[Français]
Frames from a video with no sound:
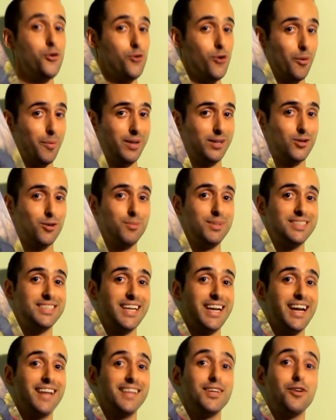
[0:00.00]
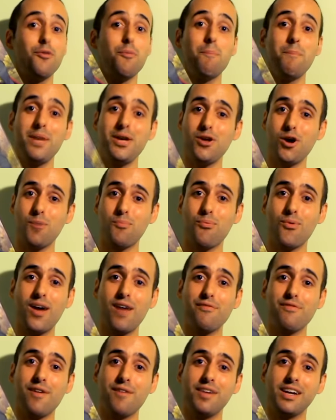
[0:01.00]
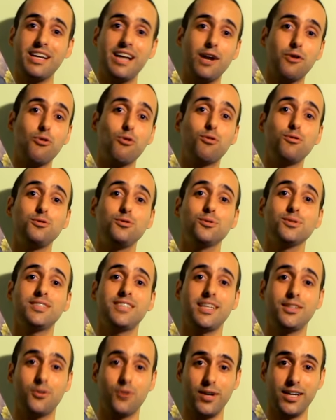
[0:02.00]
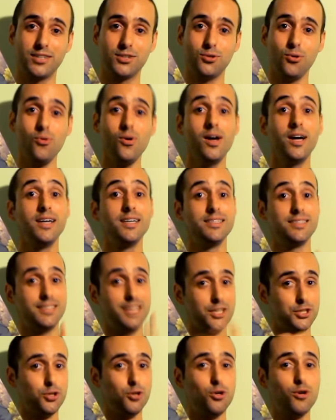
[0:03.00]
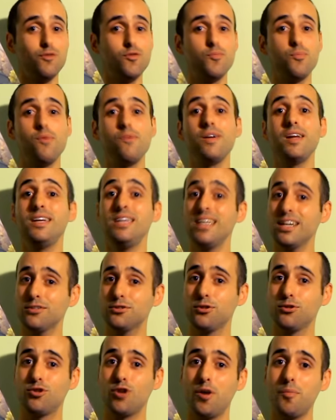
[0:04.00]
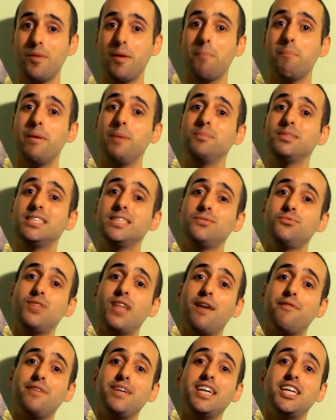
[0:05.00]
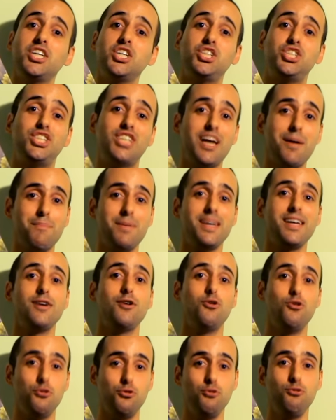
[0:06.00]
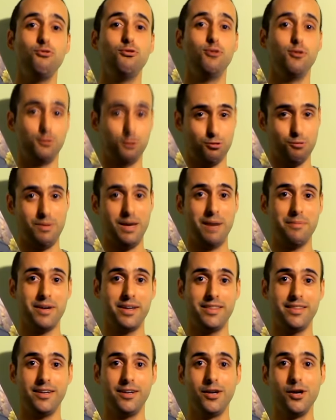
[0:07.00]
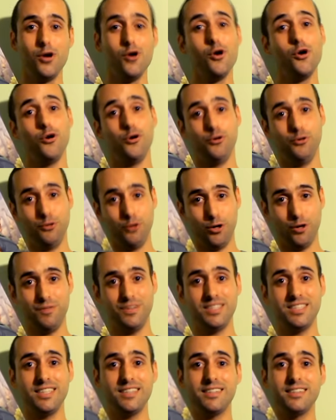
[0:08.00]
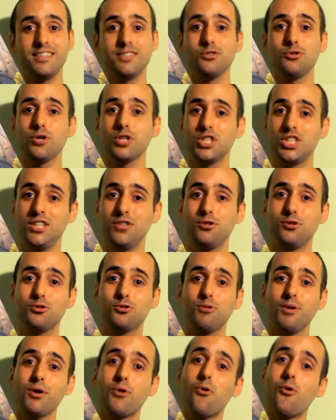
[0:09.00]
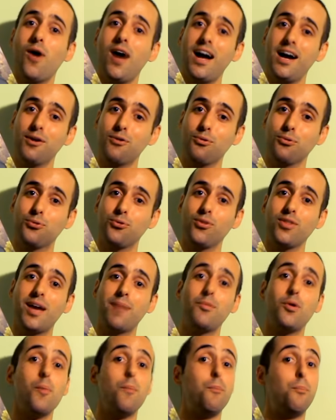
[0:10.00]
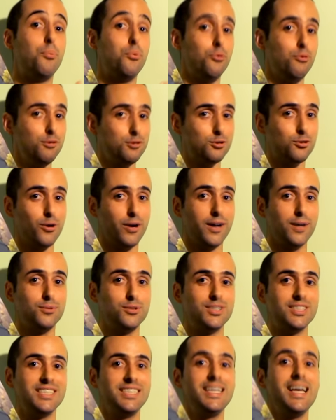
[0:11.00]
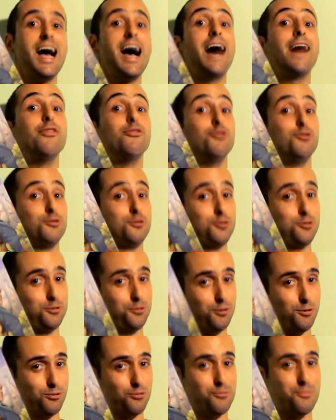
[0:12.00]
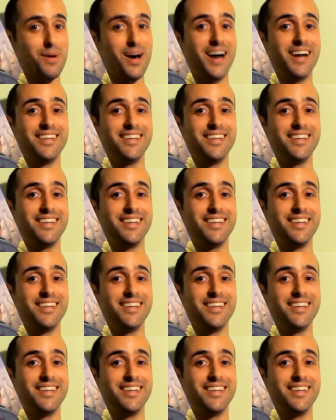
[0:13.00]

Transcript: Urban Comics a gardé le meilleur pour la fin avec la conclusion de cette collection, sachant que vous pouvez lire ce tome même si vous n'avez jamais lu de Superman. Une revisite des origines de ce héros incontournable plus que réussie à ne surtout pas